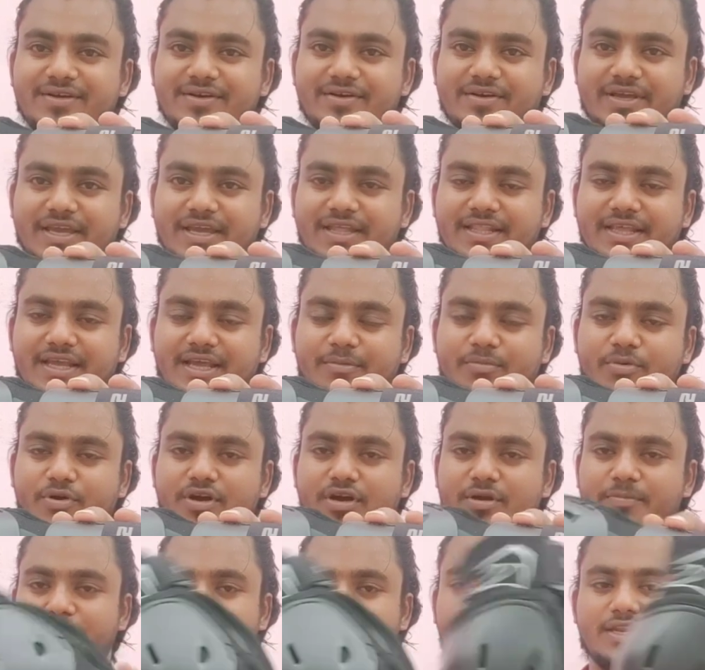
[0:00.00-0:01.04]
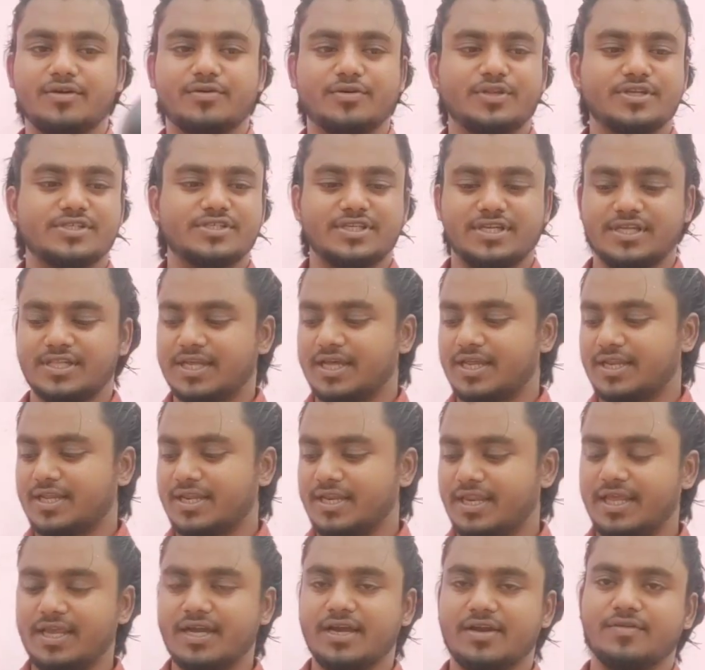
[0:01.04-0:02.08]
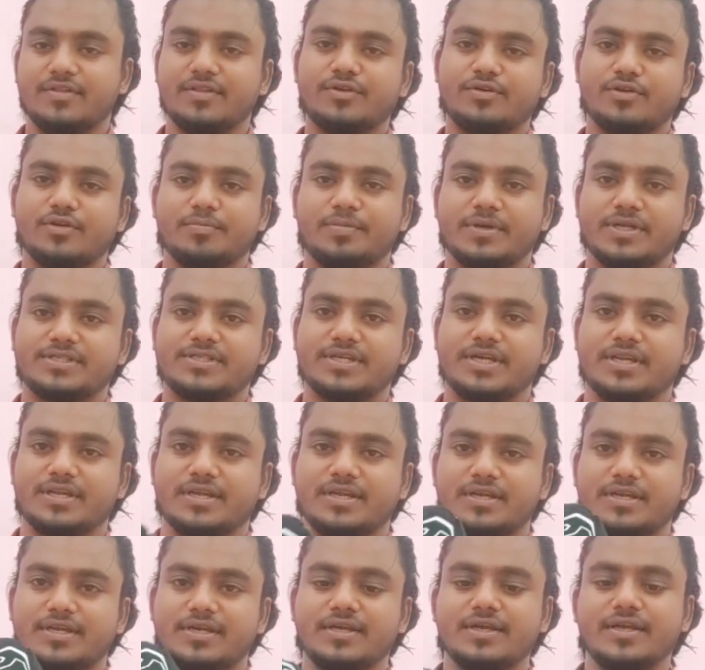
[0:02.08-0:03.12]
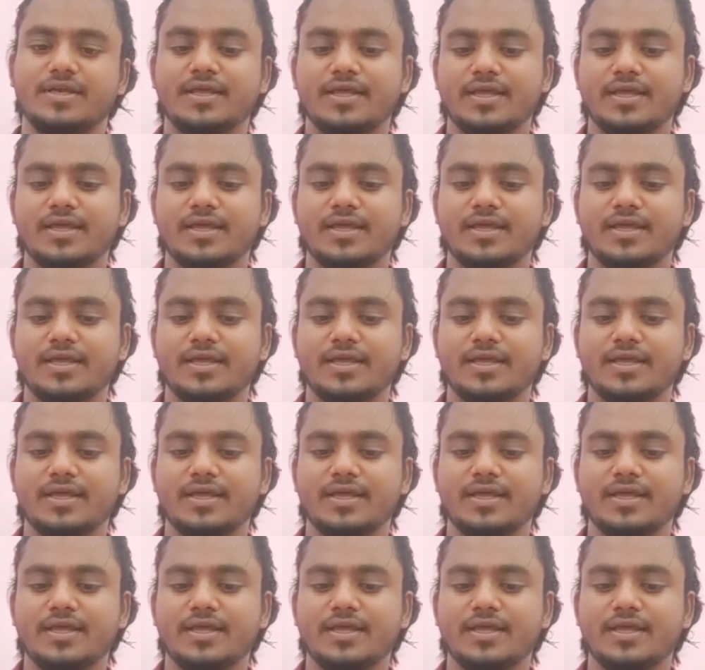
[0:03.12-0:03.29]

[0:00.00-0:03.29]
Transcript: ஓகே இந்த எல்போ கார்டு பார்த்தீங்கன்னா கொஞ்சம் சின்னதாக இருக்குது நீ கார்டு வந்து கொஞ்சம் பெருசாக இருக்குங்க